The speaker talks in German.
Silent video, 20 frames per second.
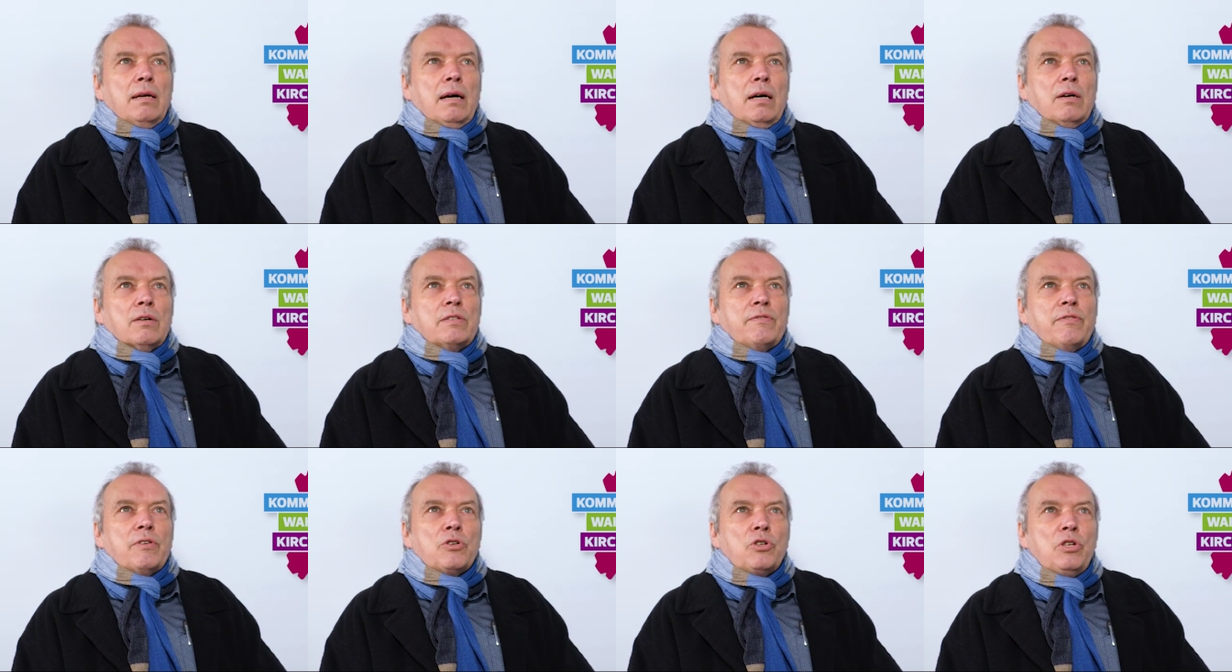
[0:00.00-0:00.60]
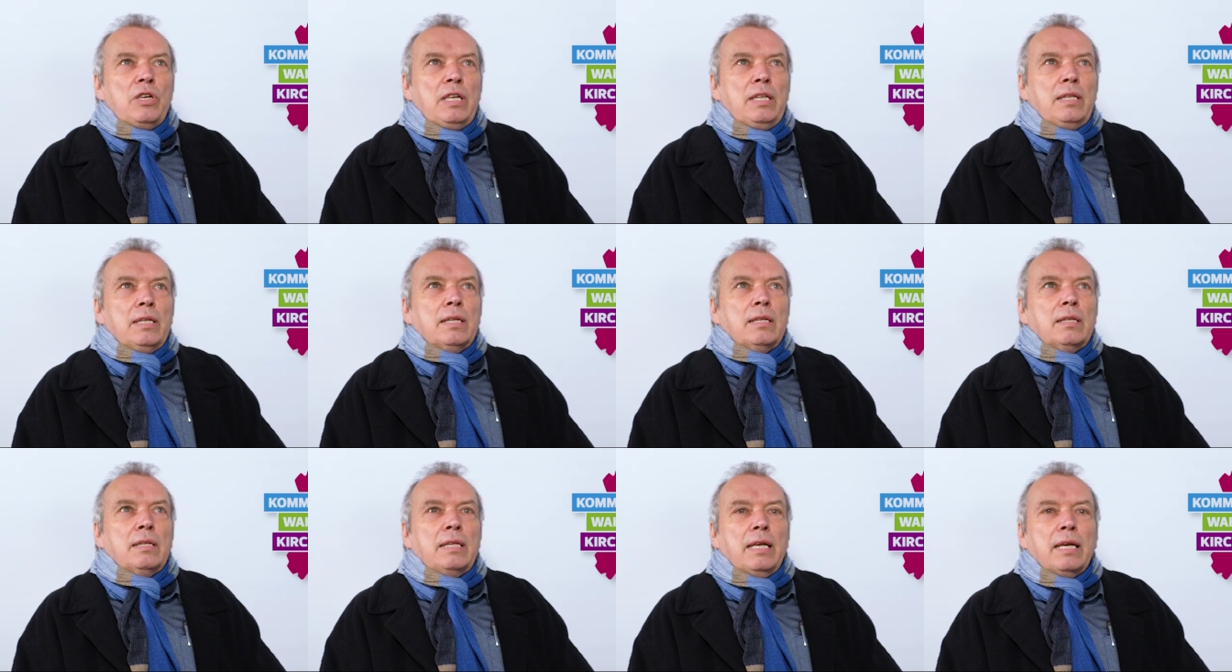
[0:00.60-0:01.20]
aus
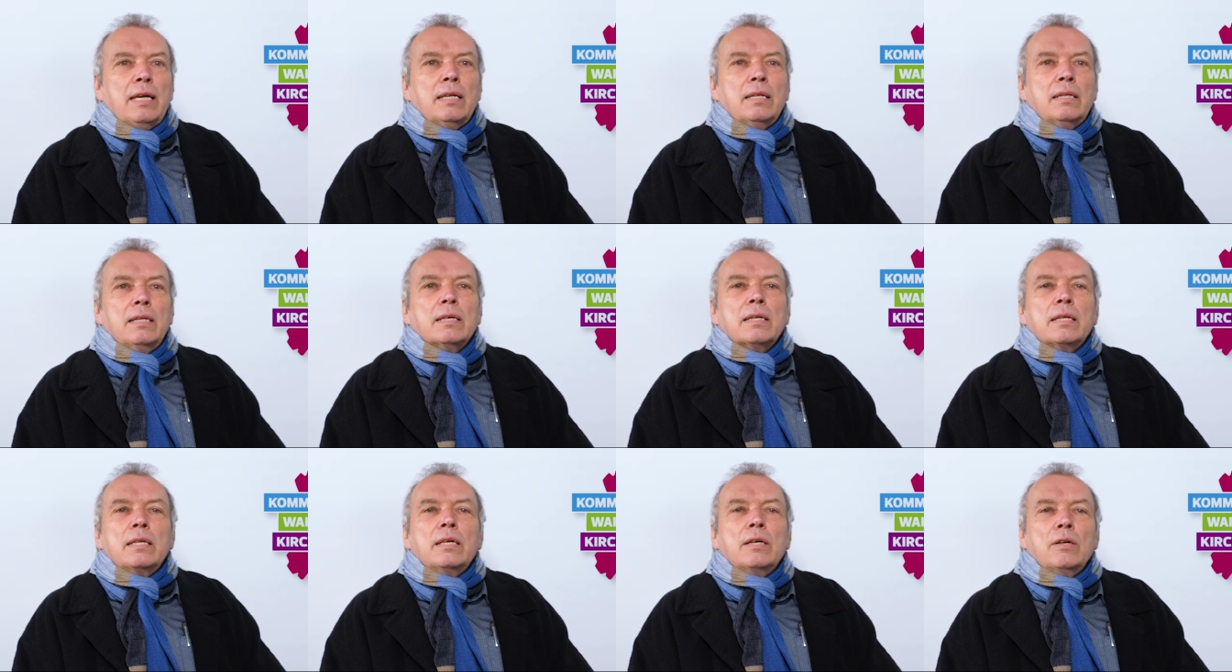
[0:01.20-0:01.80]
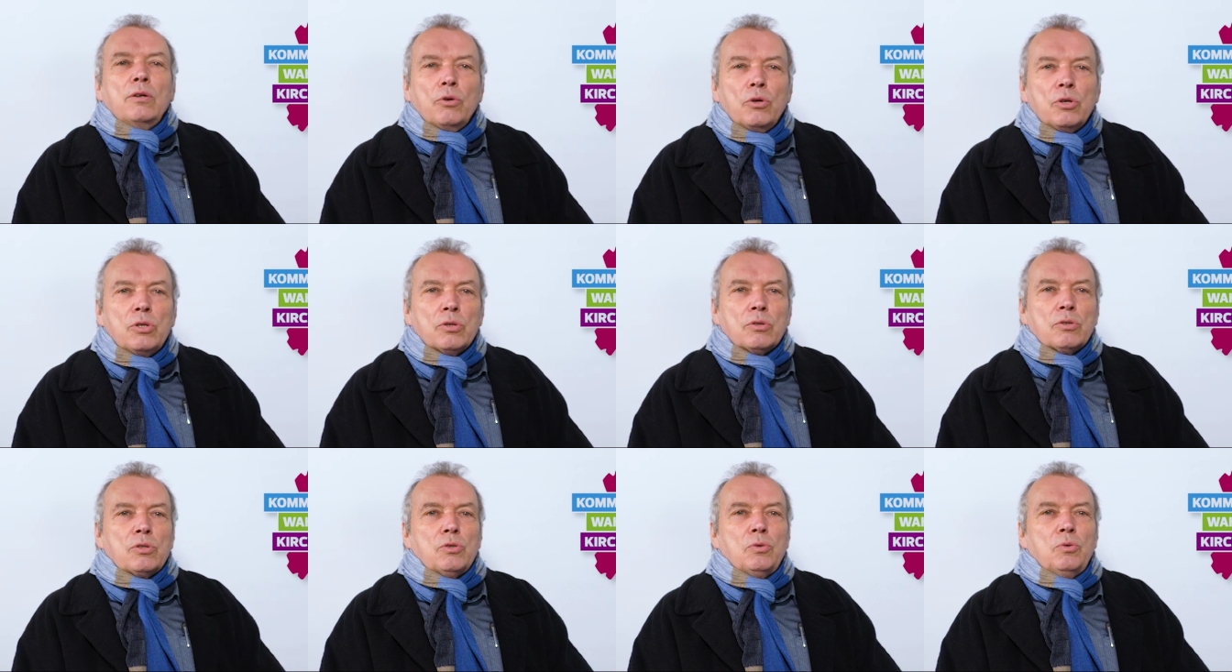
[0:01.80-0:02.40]
verschiedenen Dingen die richtige
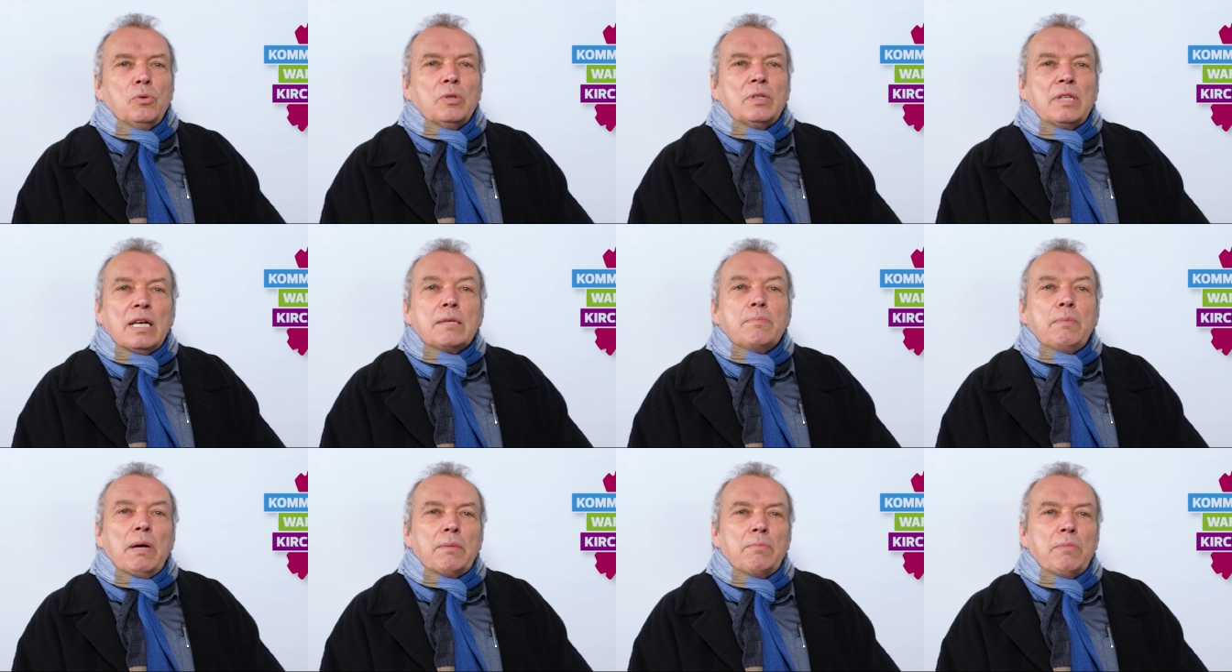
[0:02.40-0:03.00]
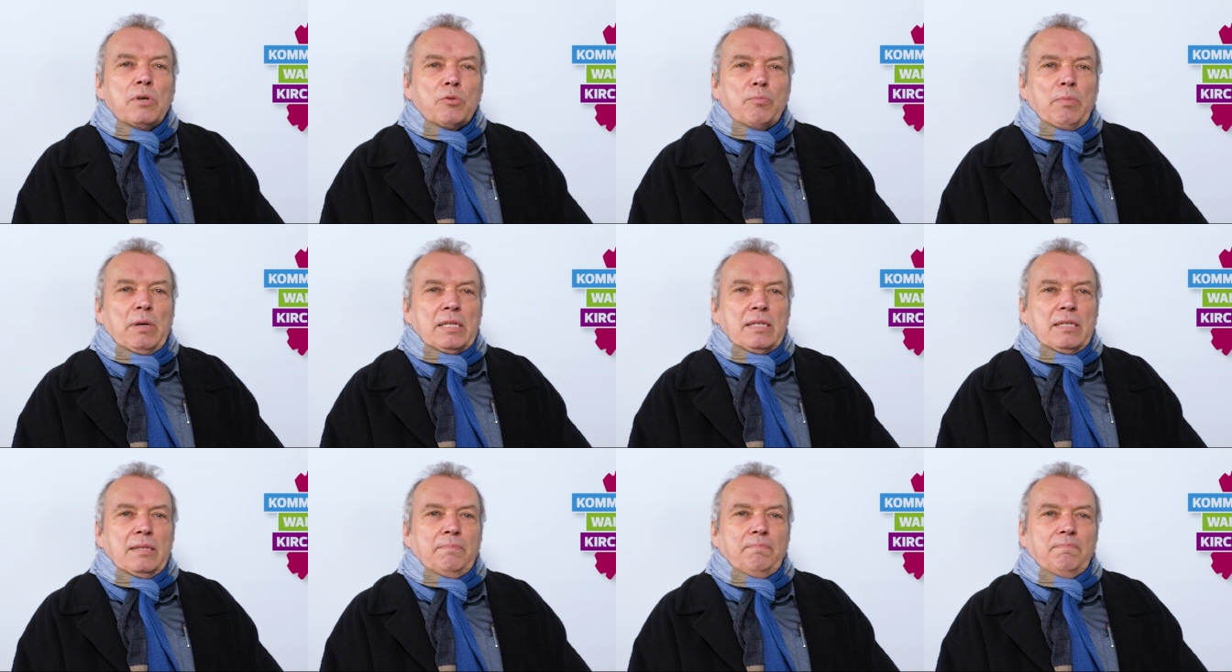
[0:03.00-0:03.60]
Lösung suchen. Das macht mir
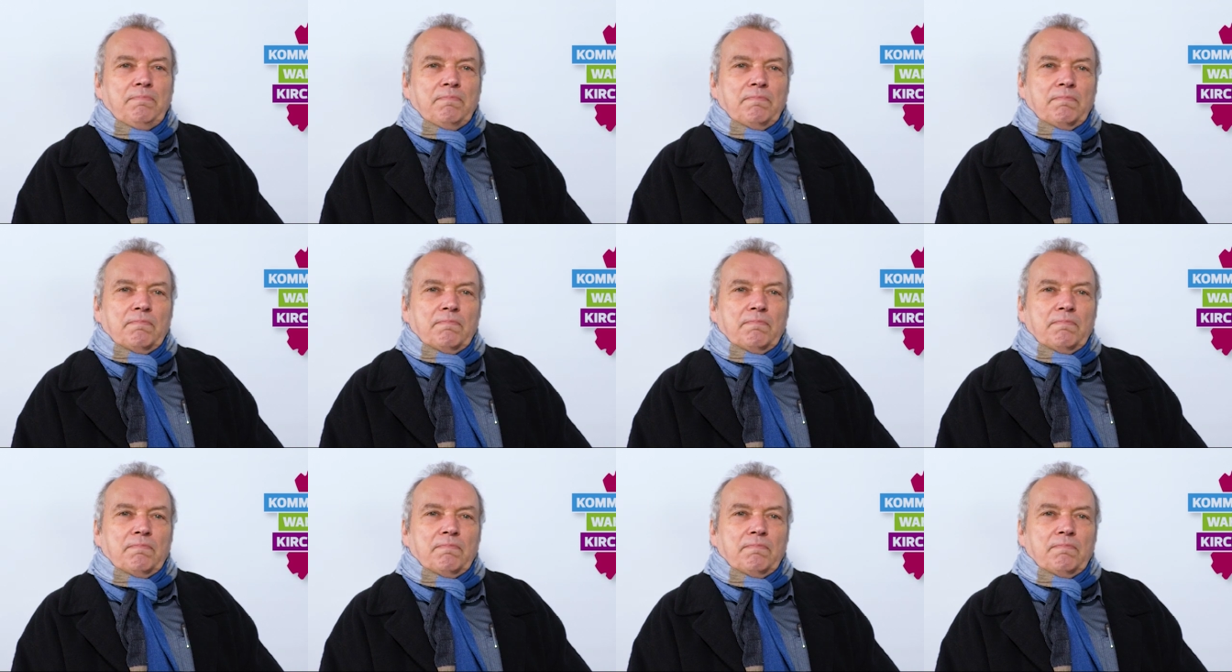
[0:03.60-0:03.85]
Spaß.